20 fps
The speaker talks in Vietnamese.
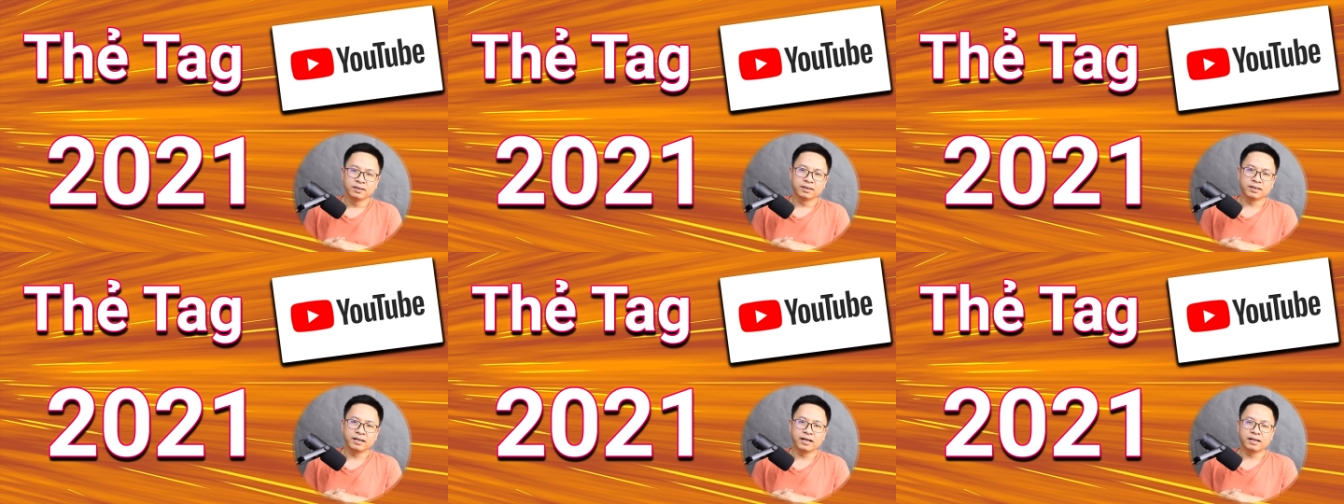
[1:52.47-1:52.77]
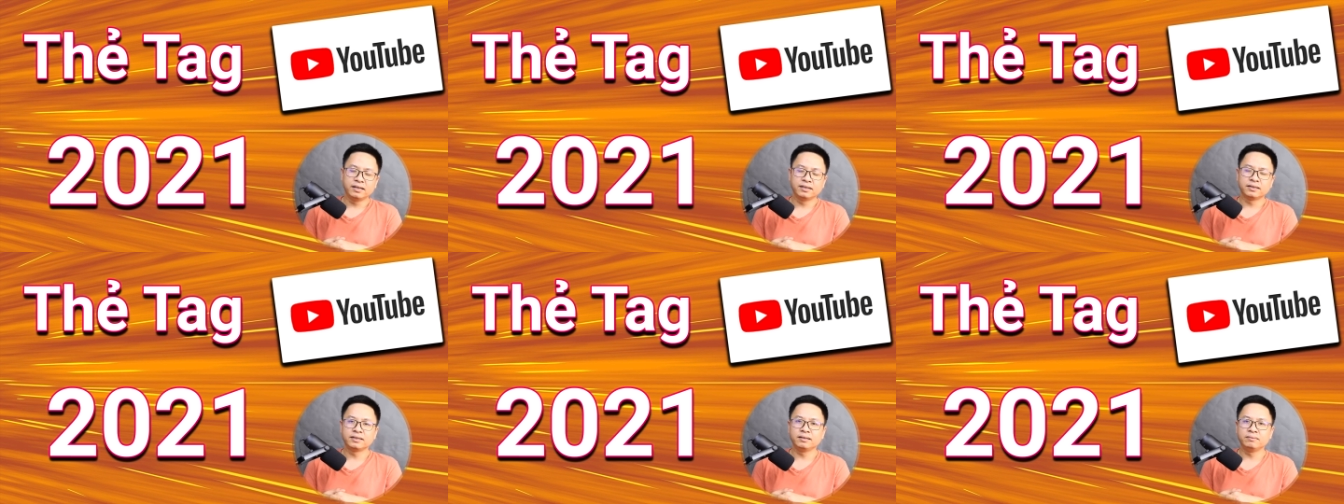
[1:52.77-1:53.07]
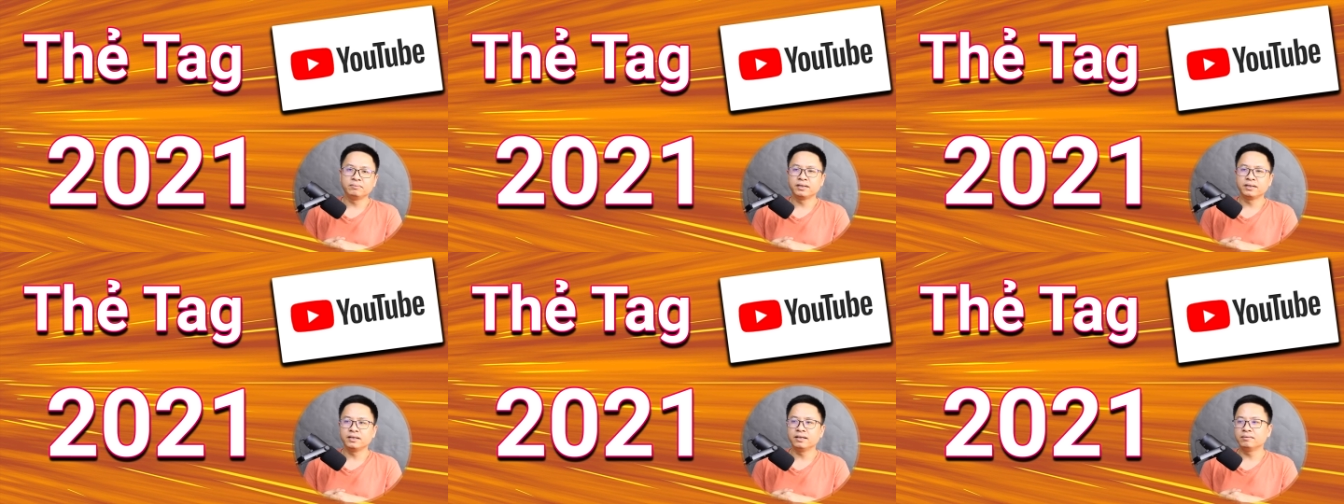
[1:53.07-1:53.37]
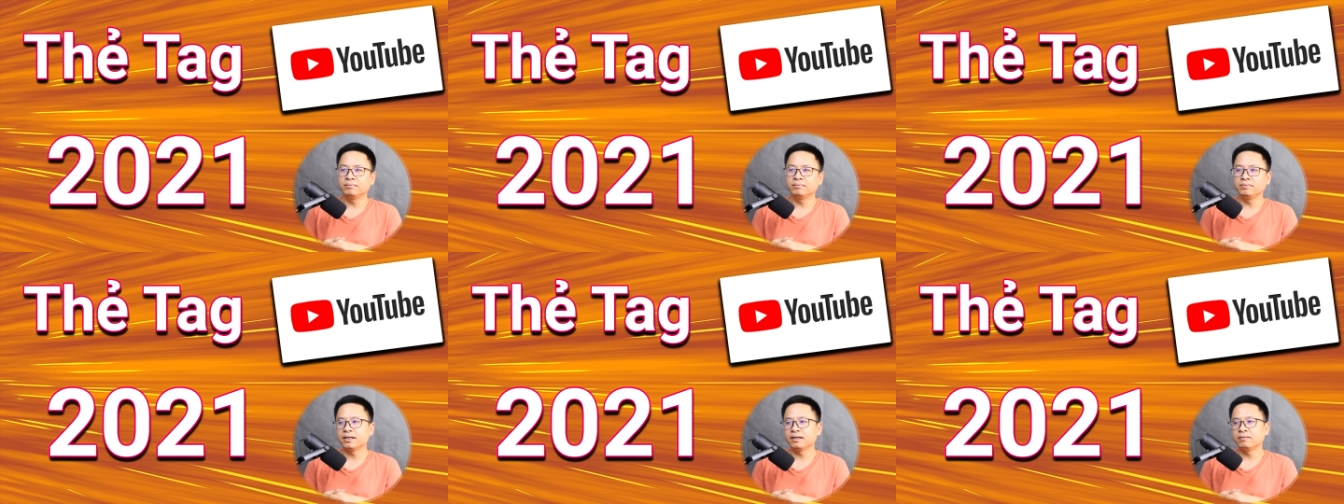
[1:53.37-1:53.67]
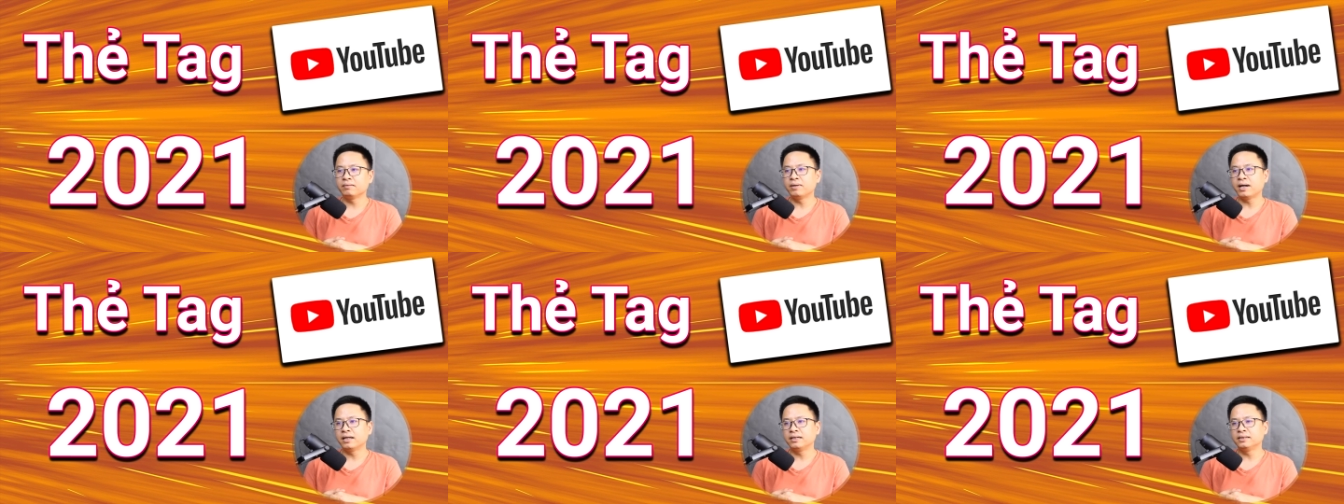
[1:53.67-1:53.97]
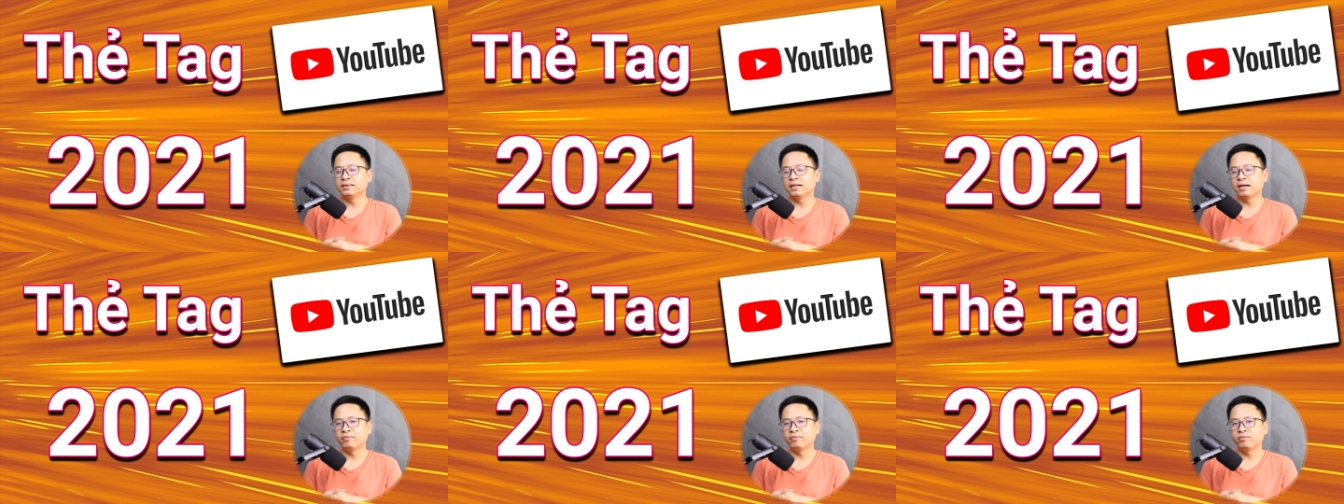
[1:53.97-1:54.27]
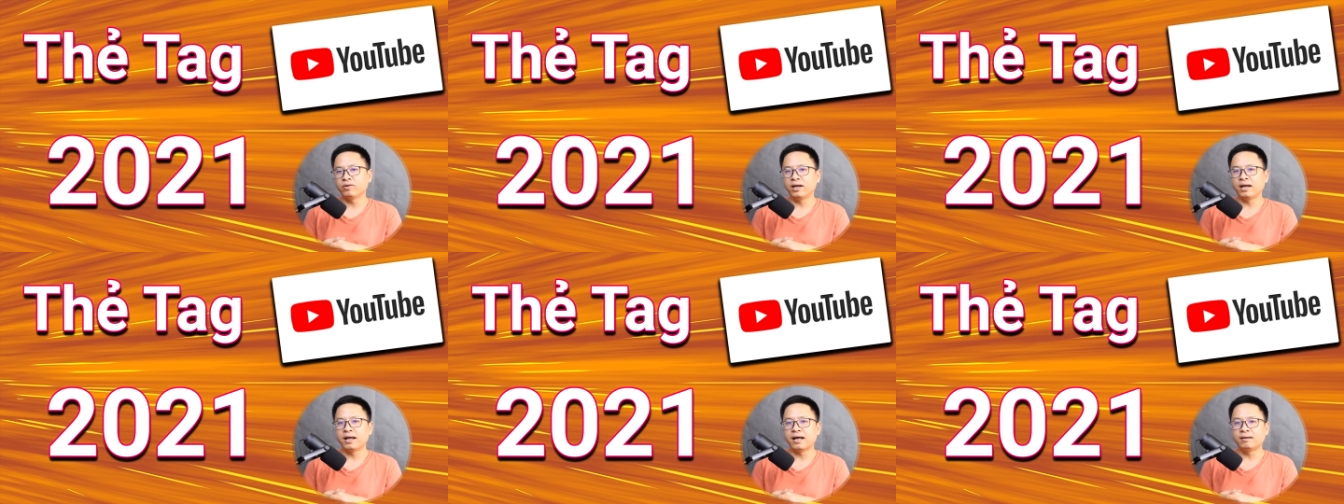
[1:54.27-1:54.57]
Thì để được tìm kiếm thì các bạn
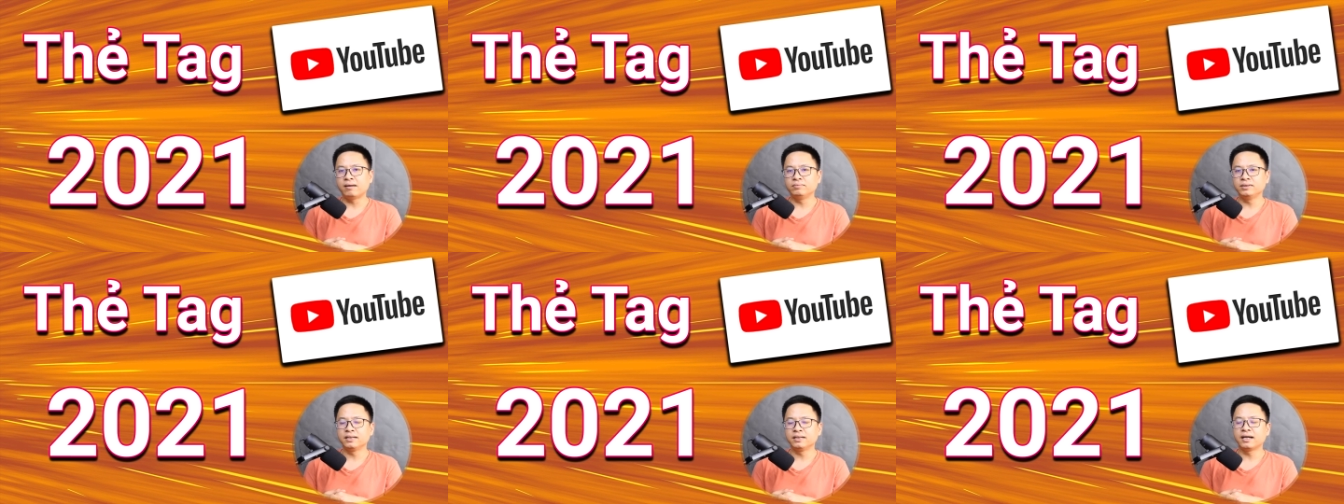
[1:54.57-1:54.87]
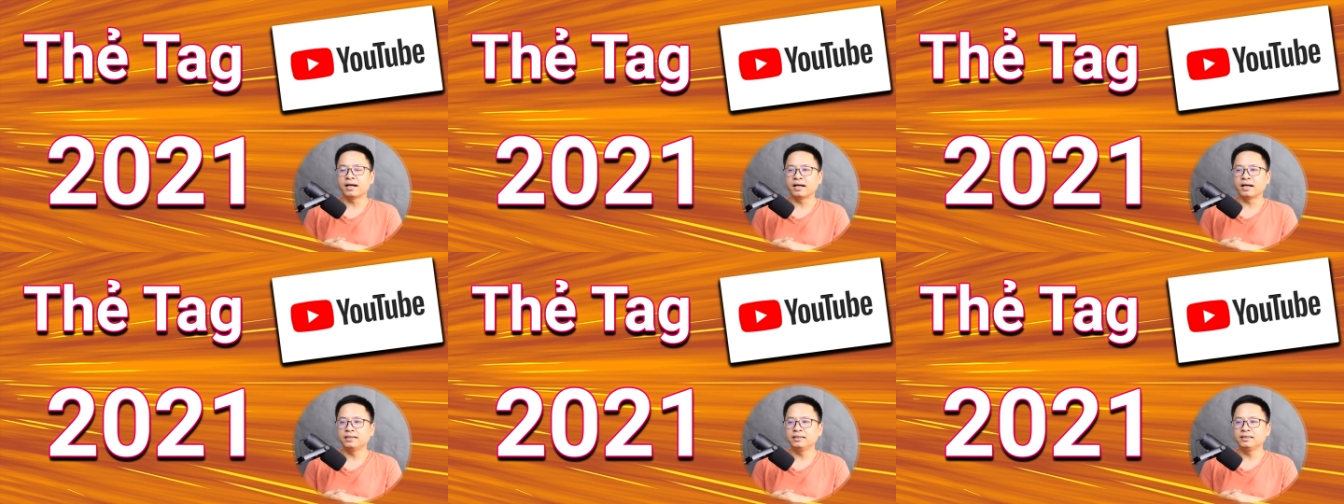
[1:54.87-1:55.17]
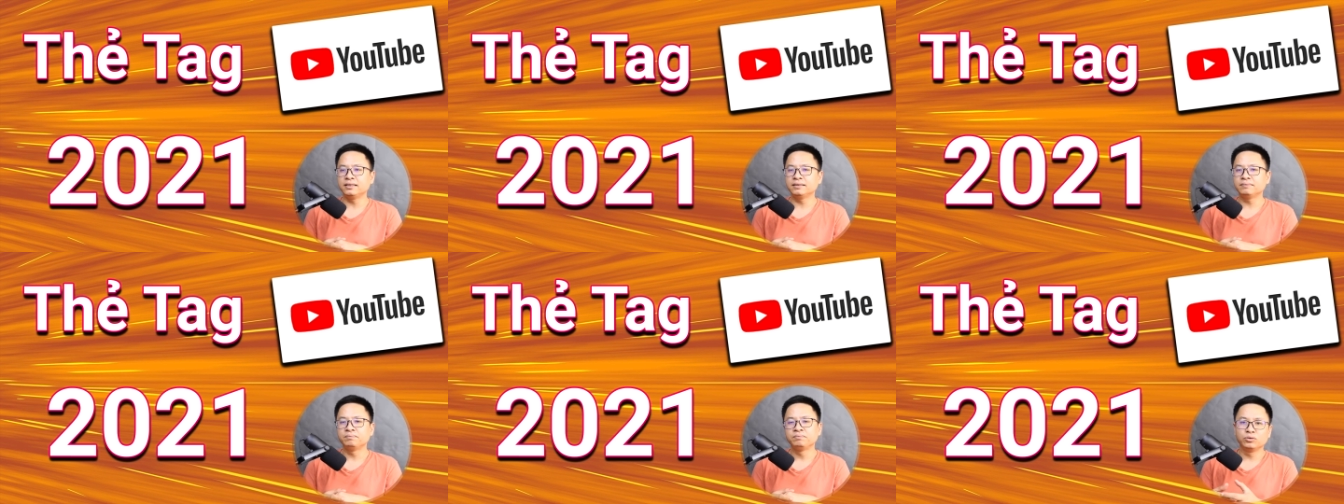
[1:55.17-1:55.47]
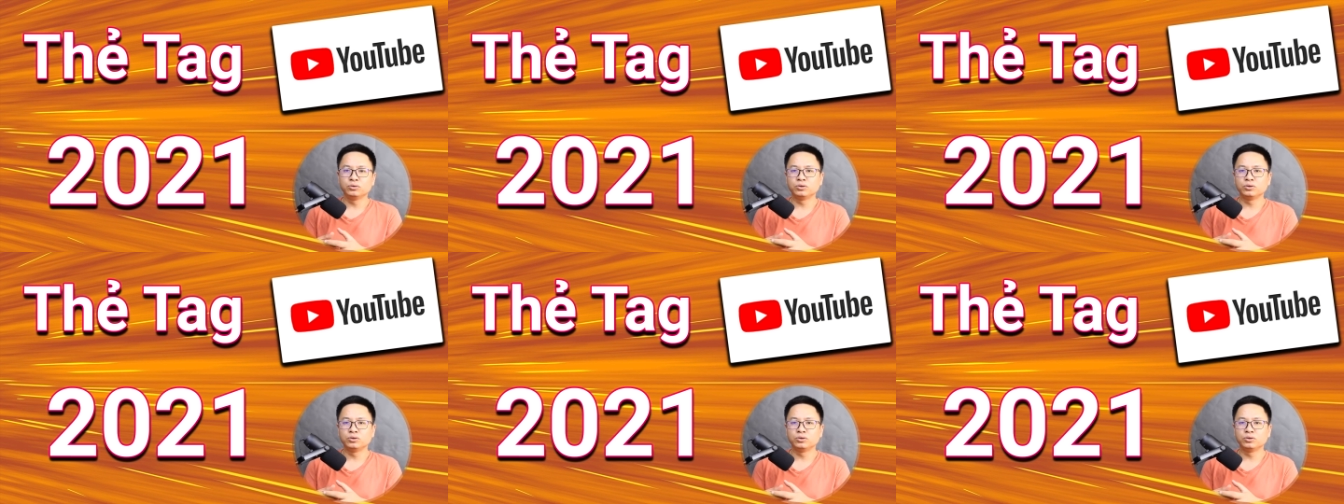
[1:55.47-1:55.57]
sẽ phải làm những cái